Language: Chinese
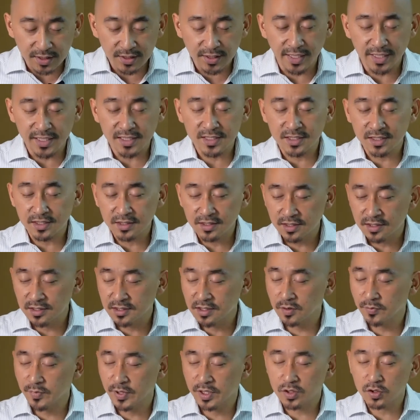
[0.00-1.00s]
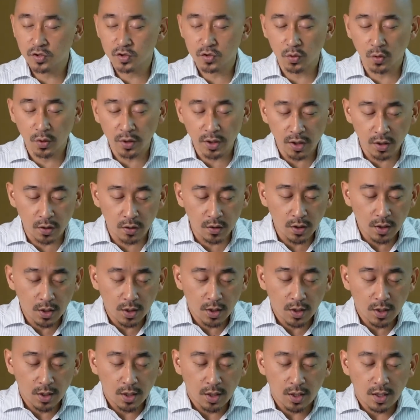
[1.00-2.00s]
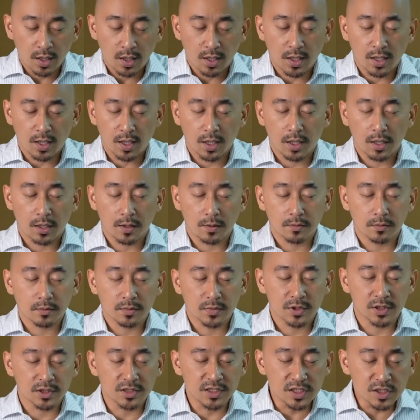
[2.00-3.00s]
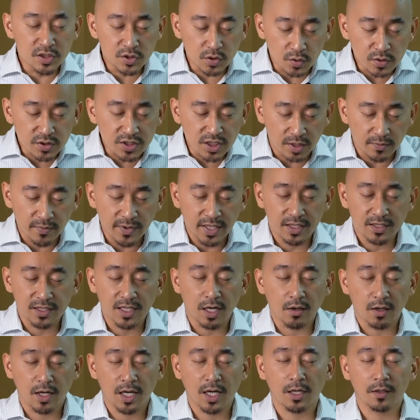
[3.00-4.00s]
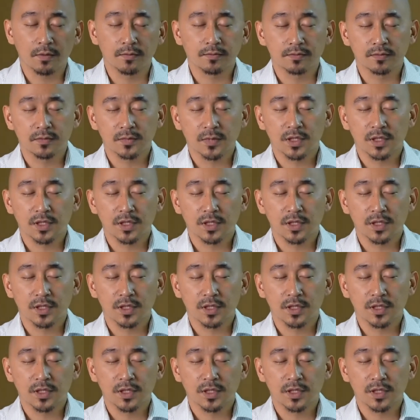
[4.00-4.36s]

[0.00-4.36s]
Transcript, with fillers: 跟 ACC 这边所有啊的弟兄姐妹祷告。